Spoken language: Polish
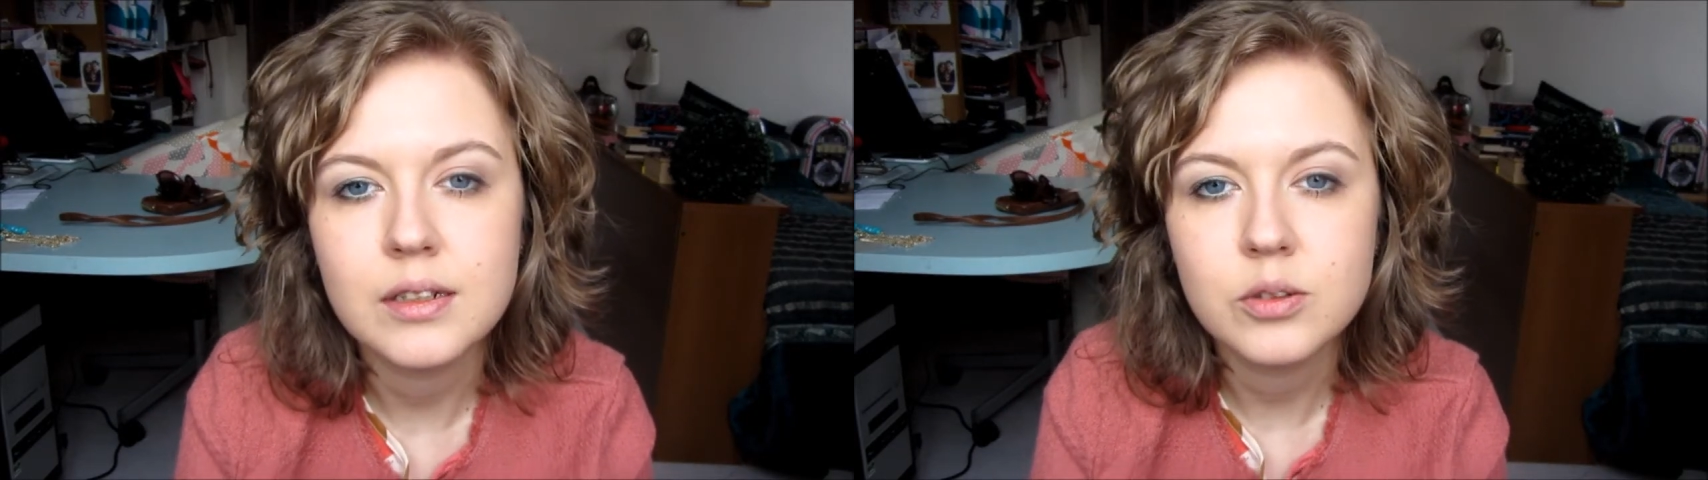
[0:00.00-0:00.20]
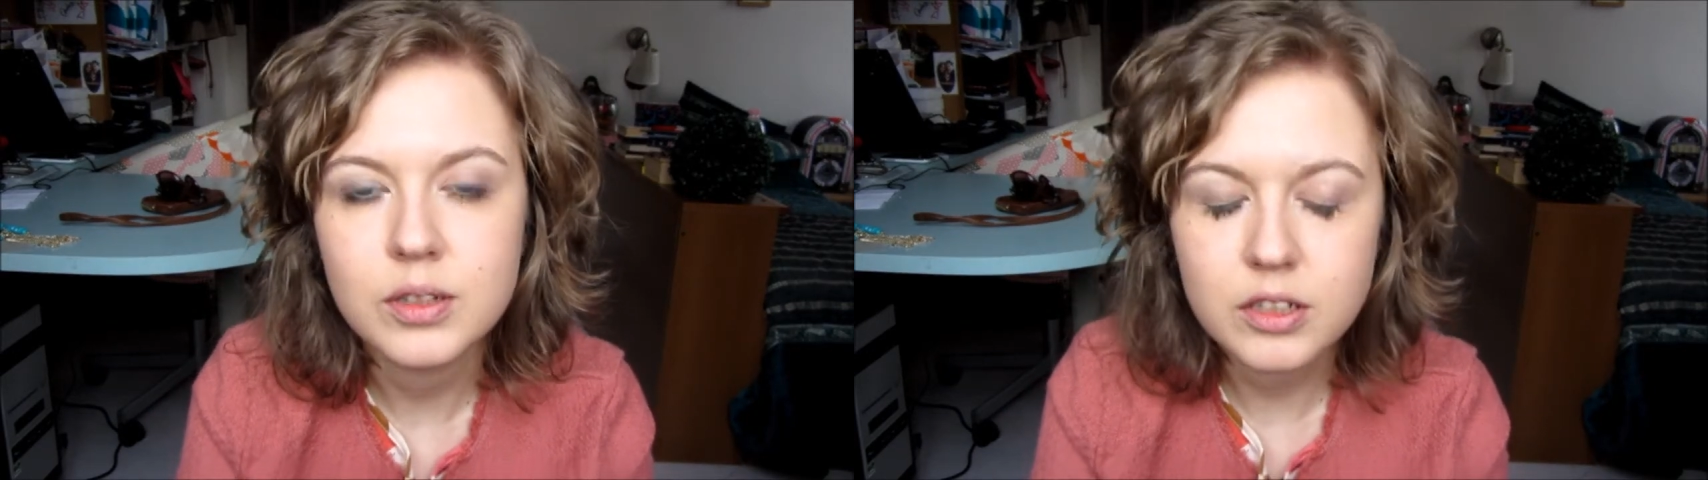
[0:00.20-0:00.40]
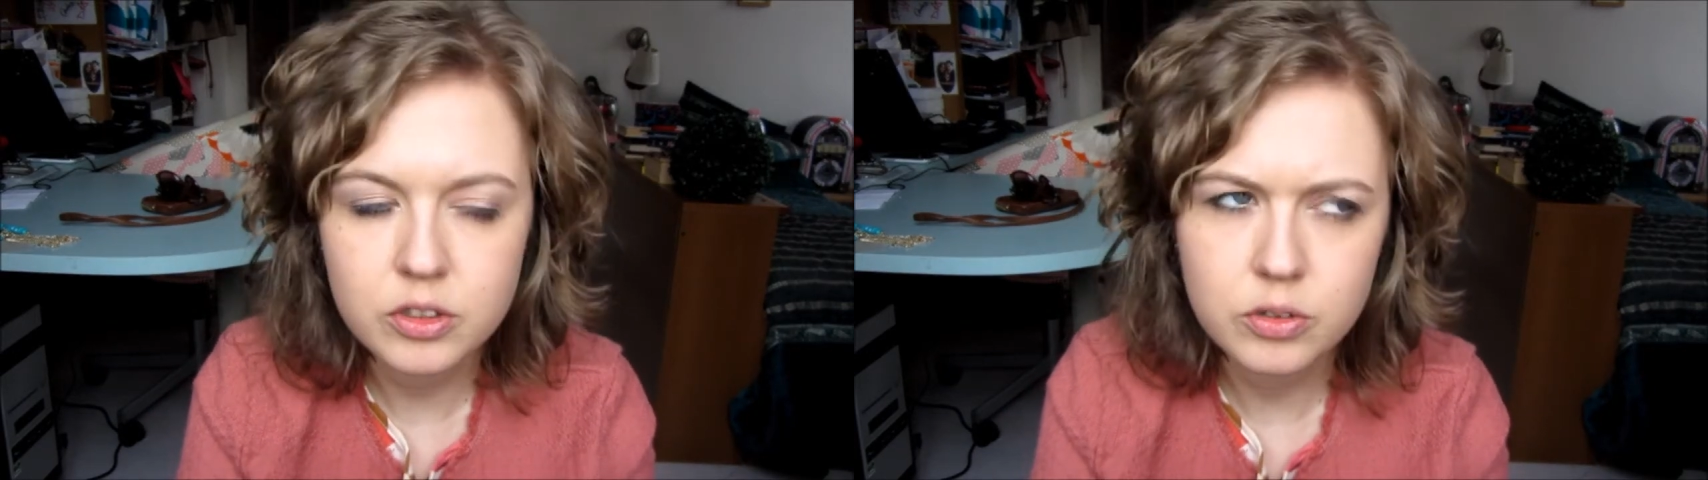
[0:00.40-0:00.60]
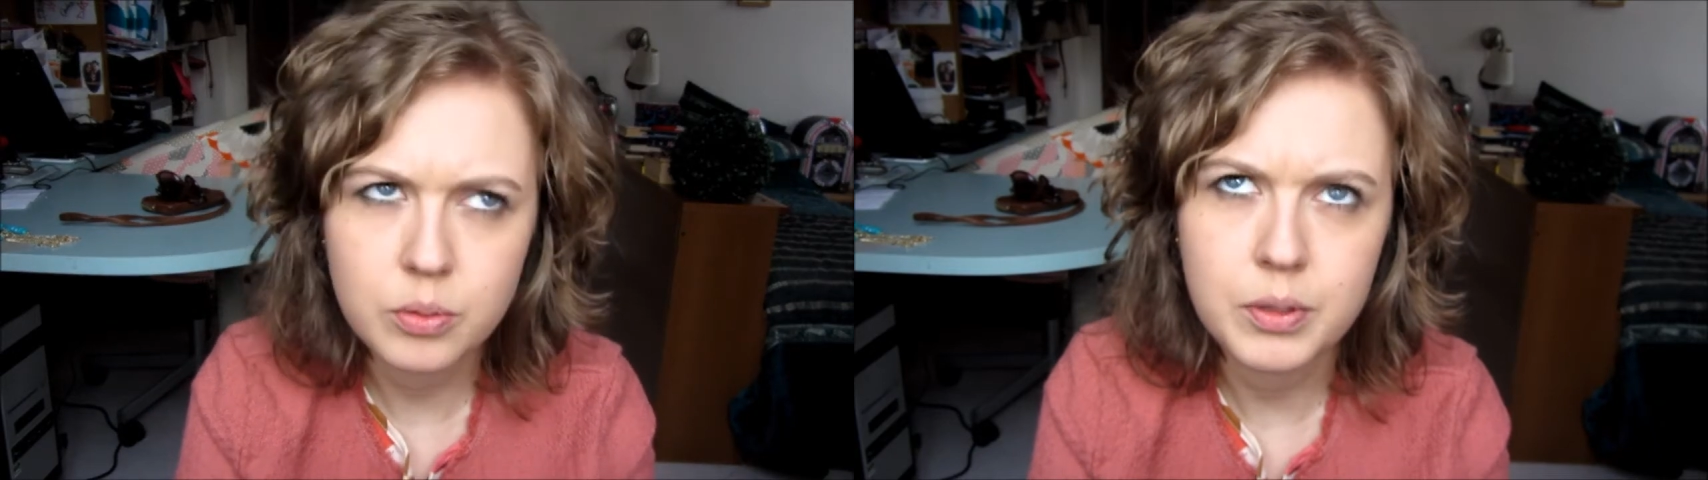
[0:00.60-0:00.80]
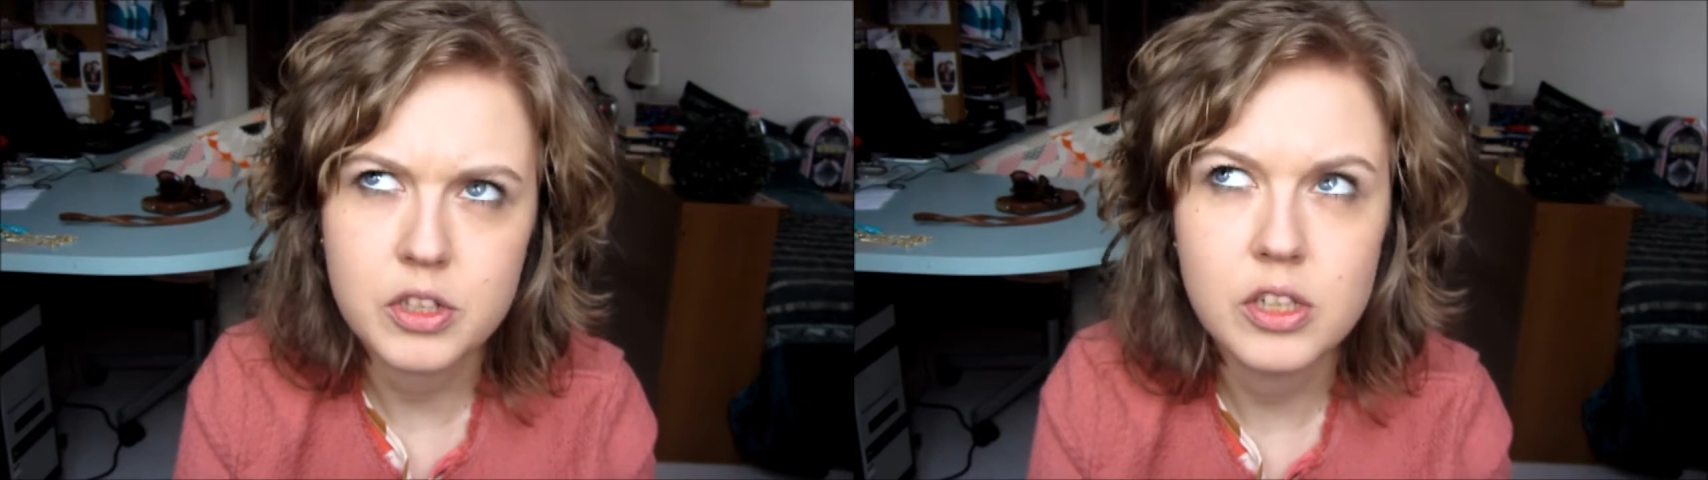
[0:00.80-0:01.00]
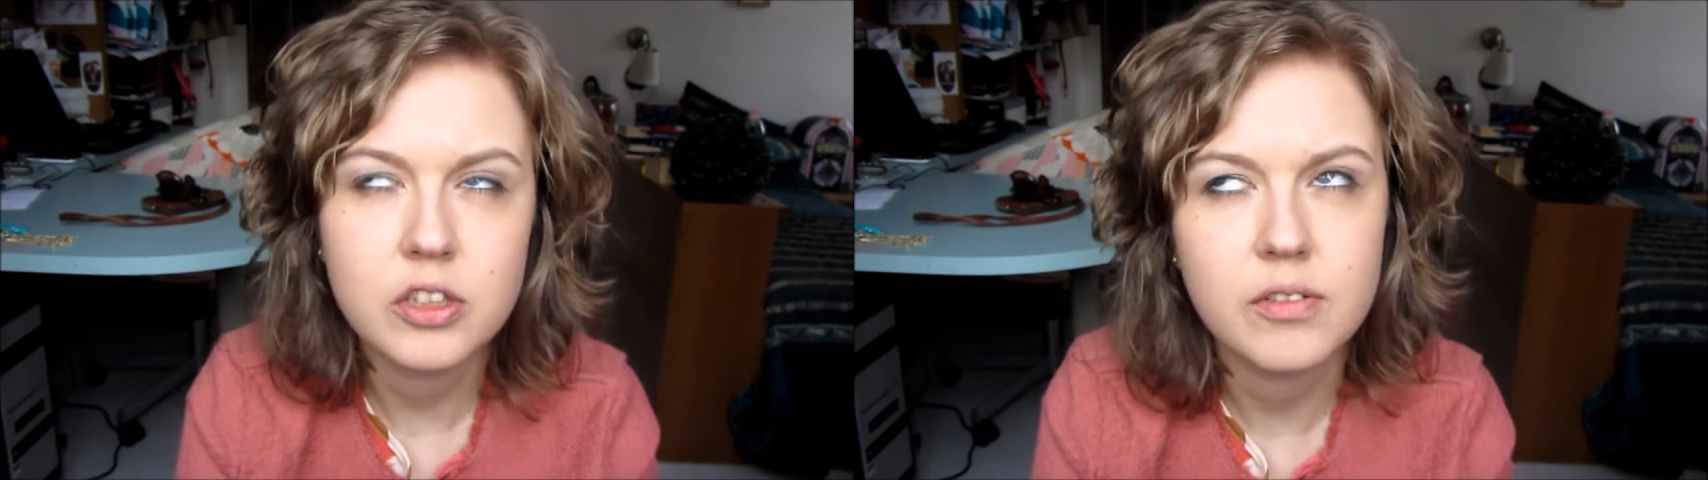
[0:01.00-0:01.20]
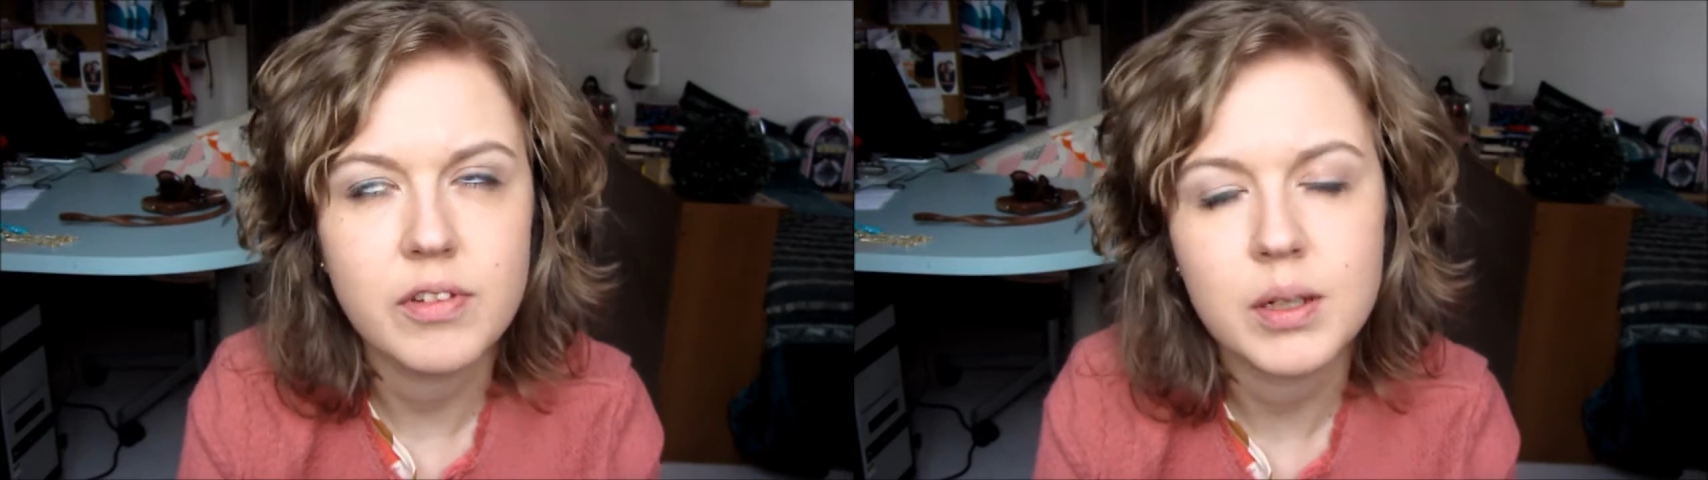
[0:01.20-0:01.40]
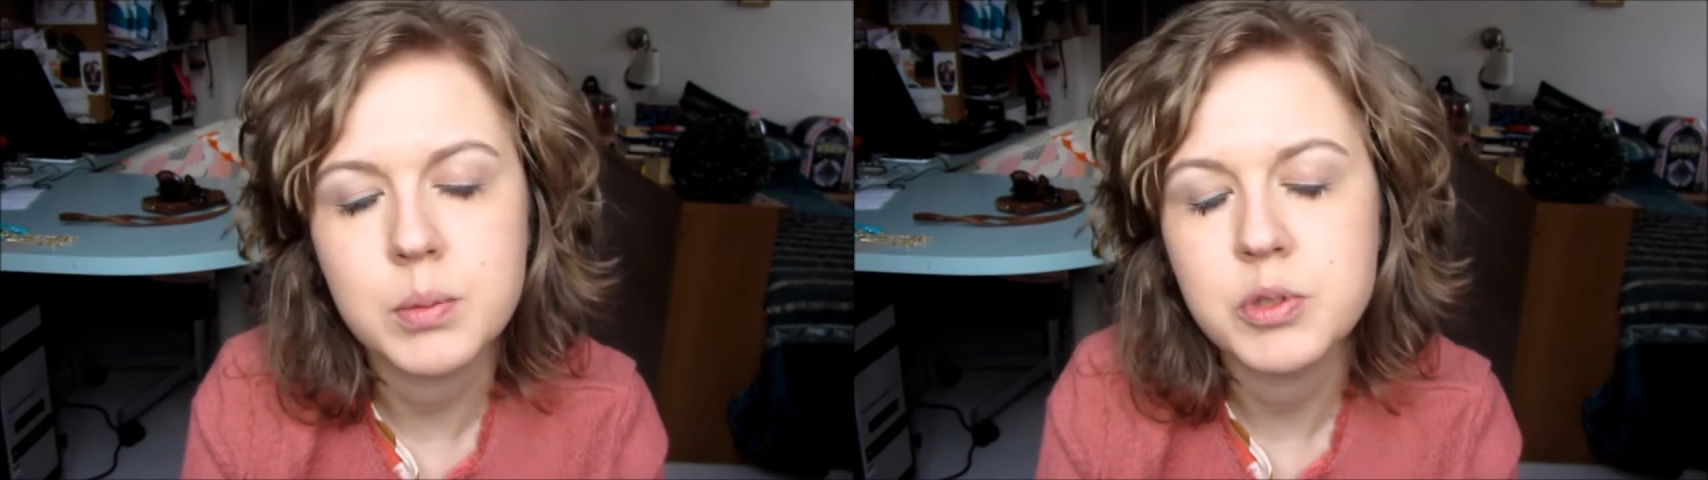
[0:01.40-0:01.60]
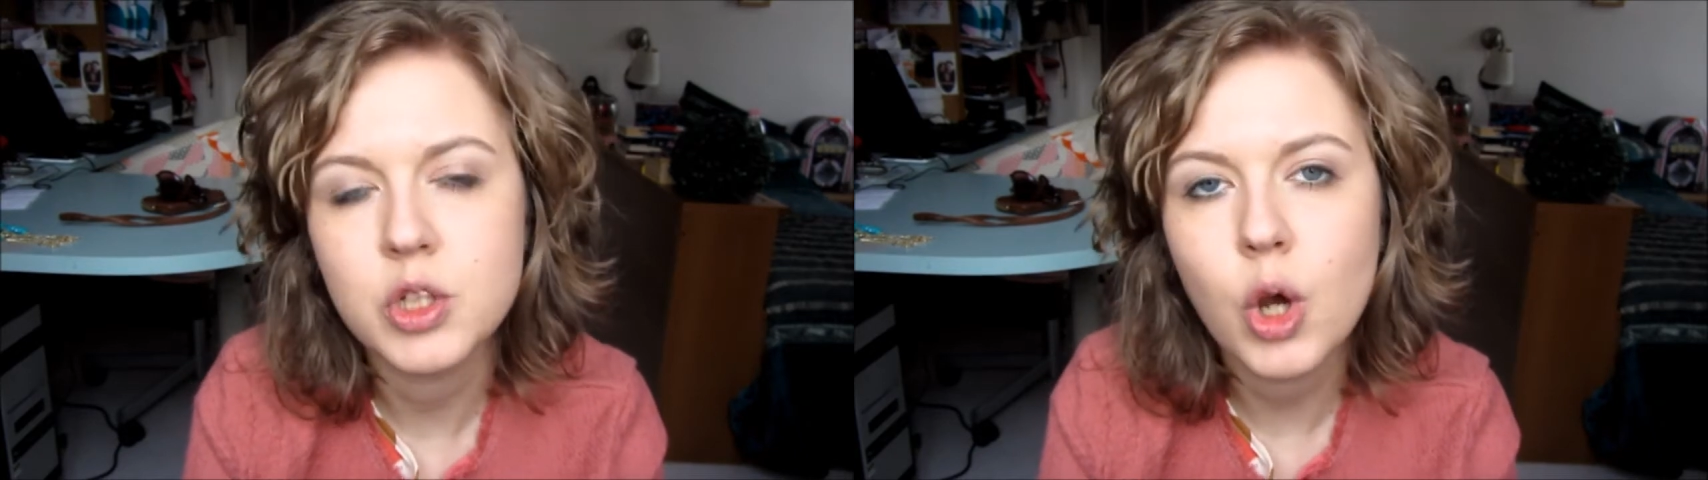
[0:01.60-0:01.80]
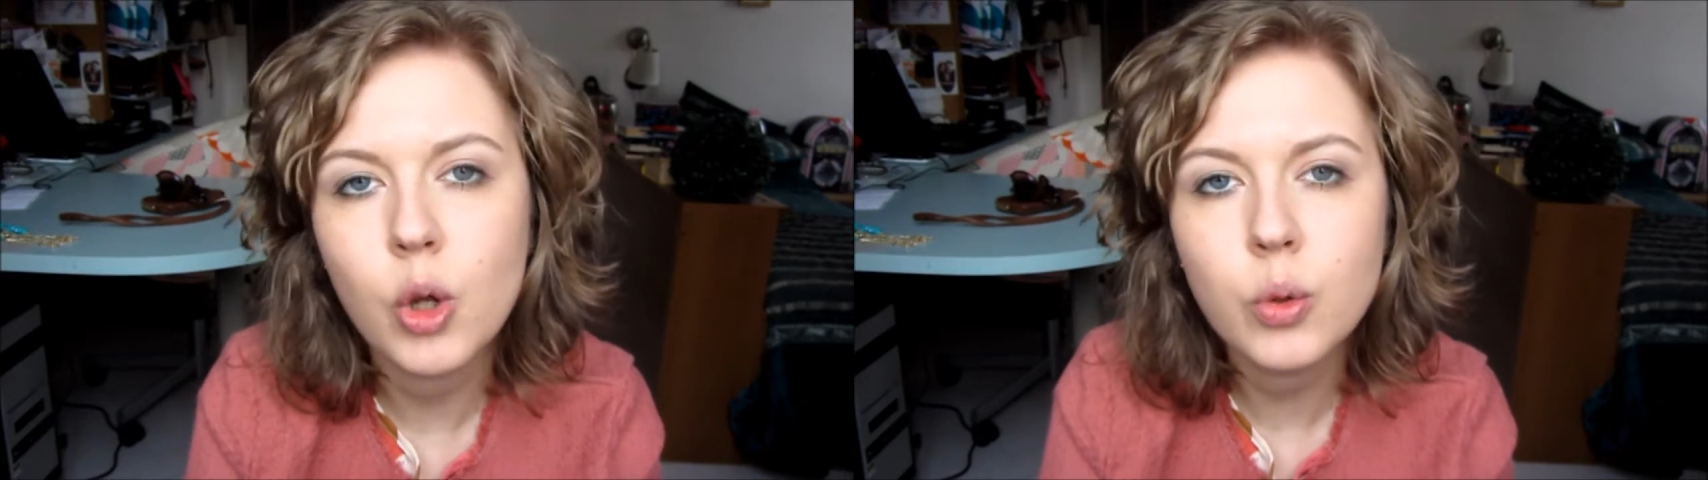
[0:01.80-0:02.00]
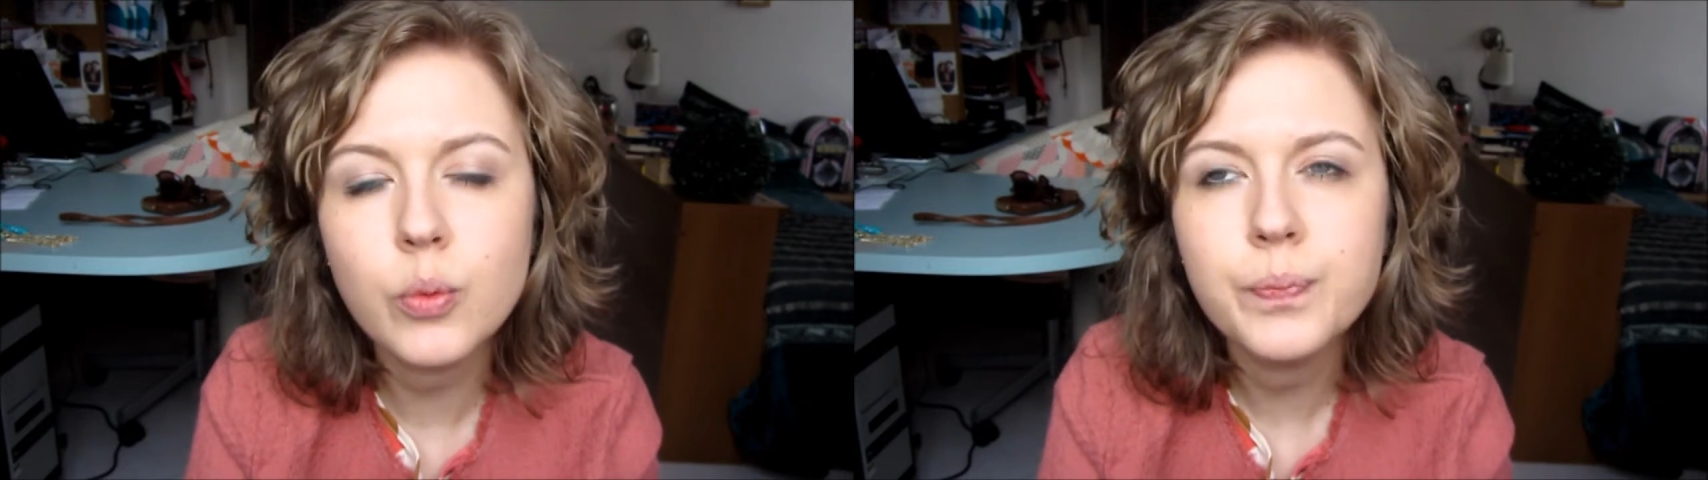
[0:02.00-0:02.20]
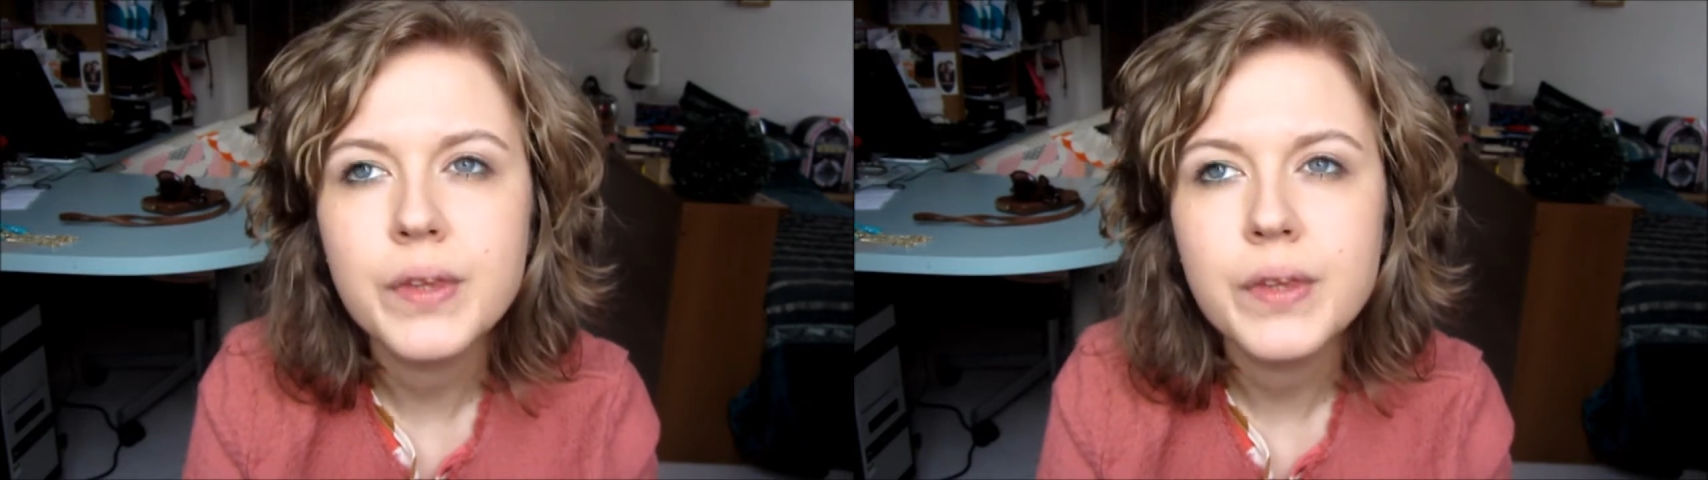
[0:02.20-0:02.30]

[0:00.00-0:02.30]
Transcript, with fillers: które też zobaczyliście w jakimś holu